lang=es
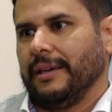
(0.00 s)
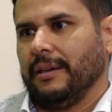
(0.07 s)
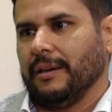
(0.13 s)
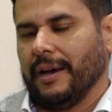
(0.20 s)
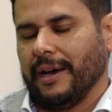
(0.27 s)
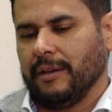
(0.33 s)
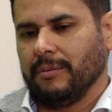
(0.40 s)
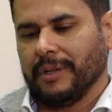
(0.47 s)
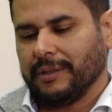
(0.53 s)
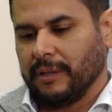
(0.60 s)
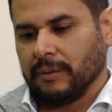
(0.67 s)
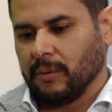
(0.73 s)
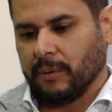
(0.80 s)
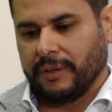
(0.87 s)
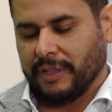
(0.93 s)
hay, hay, una
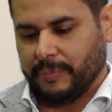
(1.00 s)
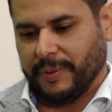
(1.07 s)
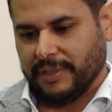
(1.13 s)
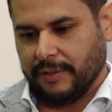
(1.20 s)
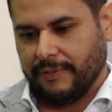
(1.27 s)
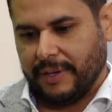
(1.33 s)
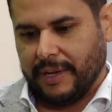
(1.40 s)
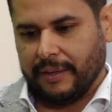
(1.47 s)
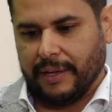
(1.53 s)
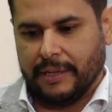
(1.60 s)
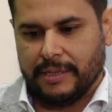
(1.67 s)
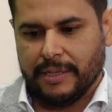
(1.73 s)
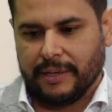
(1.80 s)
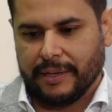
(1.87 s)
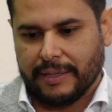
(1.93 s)
tecnología específica de
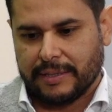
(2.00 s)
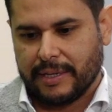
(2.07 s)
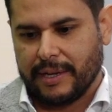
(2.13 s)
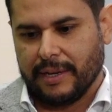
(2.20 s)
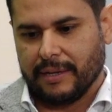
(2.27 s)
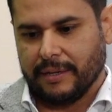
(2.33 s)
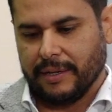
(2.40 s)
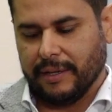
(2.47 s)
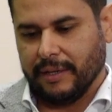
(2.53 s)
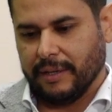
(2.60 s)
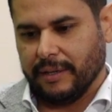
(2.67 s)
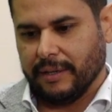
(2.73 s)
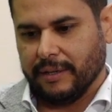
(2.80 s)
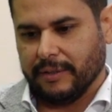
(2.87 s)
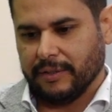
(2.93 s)
LG que es la
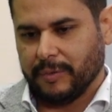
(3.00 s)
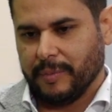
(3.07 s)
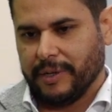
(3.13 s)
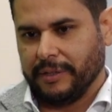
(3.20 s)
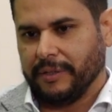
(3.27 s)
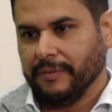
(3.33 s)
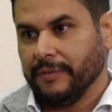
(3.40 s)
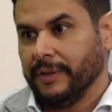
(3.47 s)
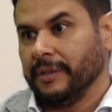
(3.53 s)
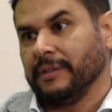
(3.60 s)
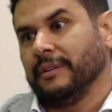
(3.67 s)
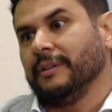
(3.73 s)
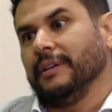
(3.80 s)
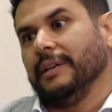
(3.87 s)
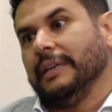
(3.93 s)
eh, eh, Smart
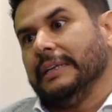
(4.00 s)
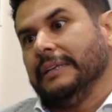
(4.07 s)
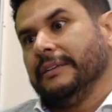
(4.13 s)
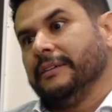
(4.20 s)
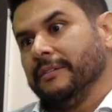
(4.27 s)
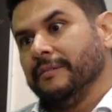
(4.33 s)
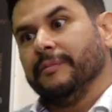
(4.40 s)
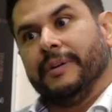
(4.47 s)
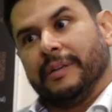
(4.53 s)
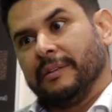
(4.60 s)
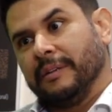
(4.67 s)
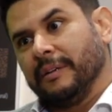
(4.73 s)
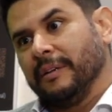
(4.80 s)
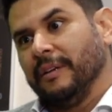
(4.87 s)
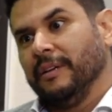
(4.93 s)
Inverter y Linear
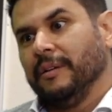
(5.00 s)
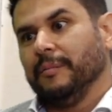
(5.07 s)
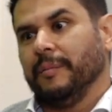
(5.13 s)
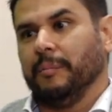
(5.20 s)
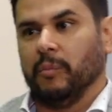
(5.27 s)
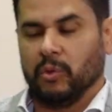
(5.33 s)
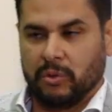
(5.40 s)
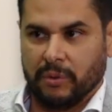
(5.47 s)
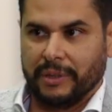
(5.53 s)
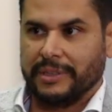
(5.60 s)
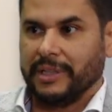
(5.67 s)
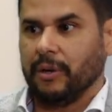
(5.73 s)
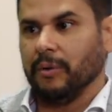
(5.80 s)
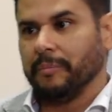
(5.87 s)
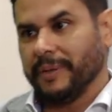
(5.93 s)
Inverter,
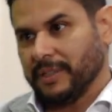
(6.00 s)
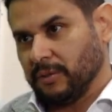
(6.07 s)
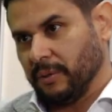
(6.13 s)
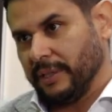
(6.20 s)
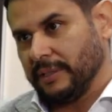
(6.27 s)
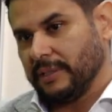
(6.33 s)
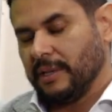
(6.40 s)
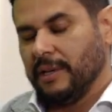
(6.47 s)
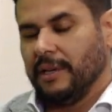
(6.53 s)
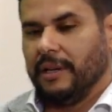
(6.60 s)
motores y compresores,